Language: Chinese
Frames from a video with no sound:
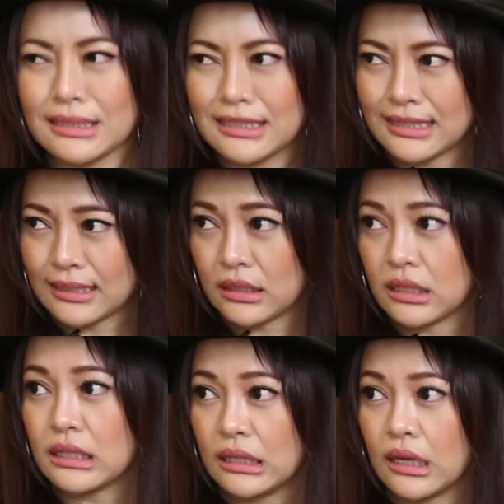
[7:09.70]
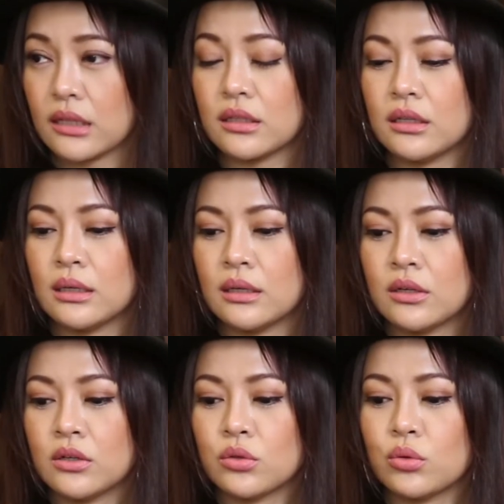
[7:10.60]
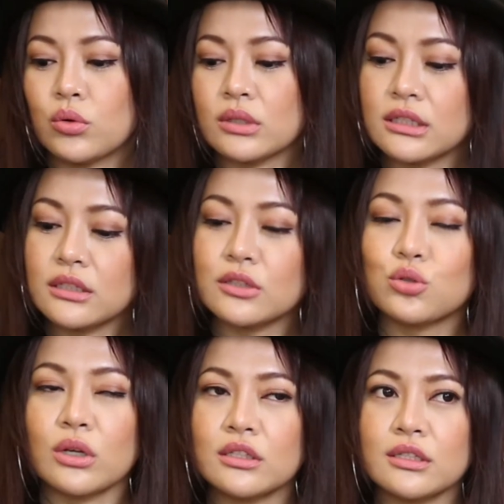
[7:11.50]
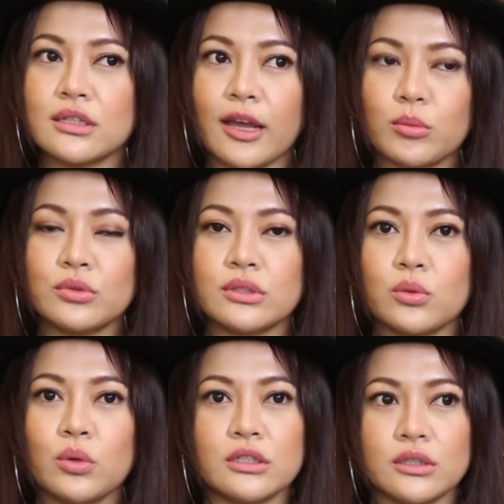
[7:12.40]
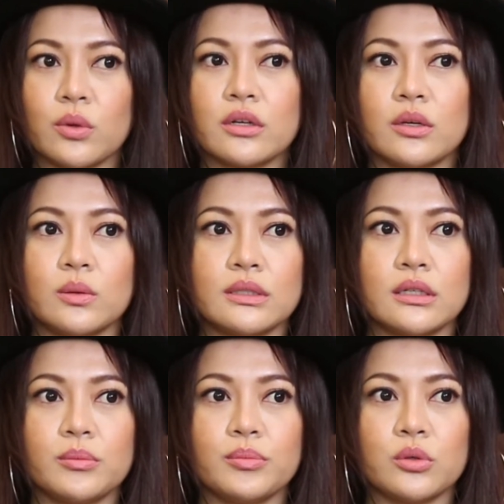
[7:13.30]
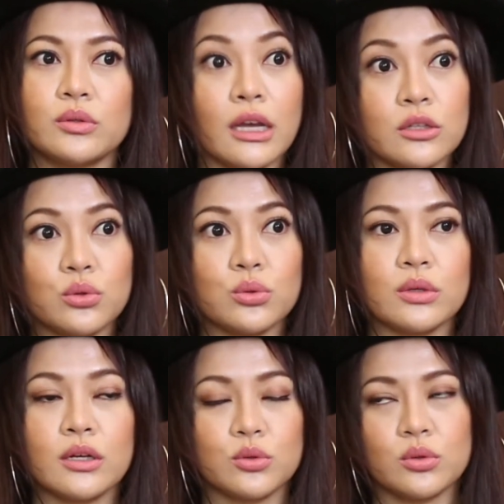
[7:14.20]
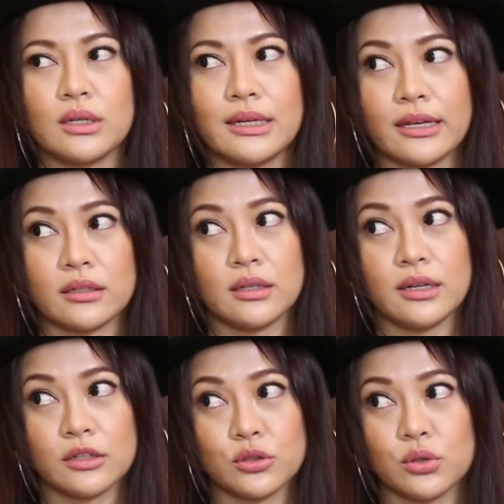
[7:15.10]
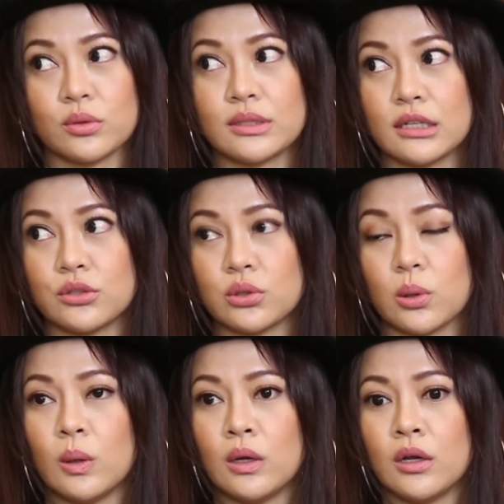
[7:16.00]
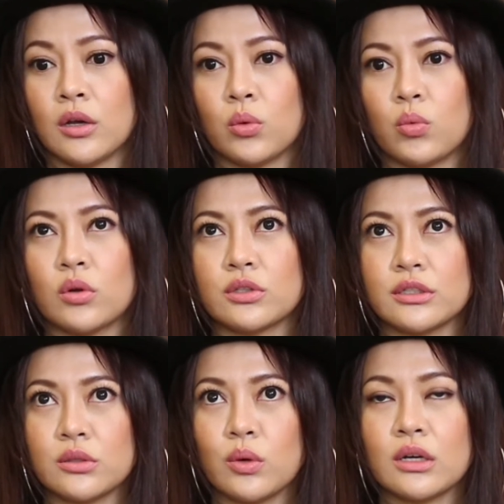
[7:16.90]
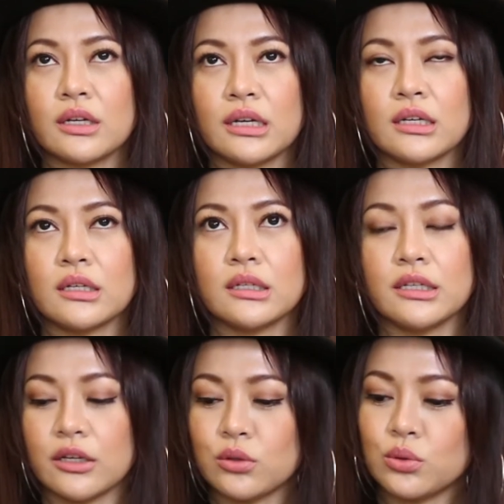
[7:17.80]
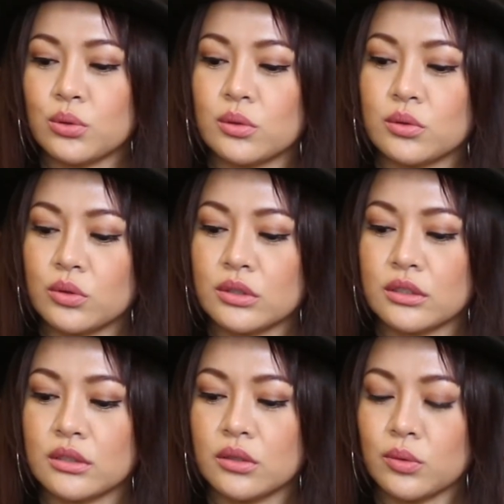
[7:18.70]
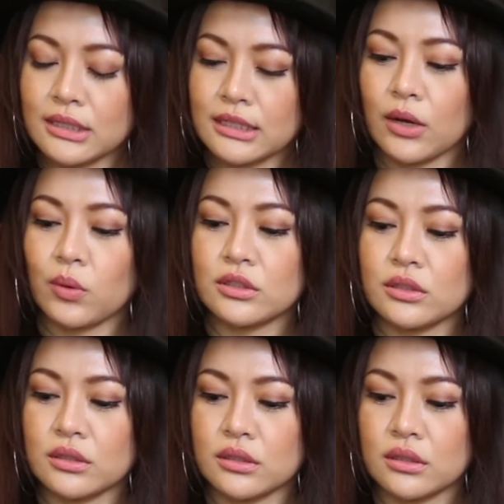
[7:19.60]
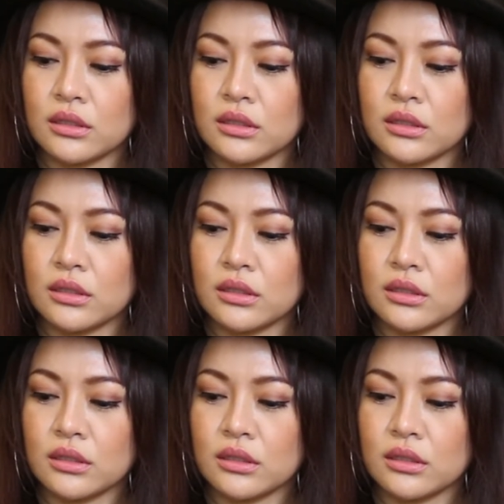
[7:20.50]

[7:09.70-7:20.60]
新的一年，嗯，如果新的专辑来不及，我也希望可以有一些，比如单曲啊，出个两两首、三首。我希望可以延续，就是因为在台湾其实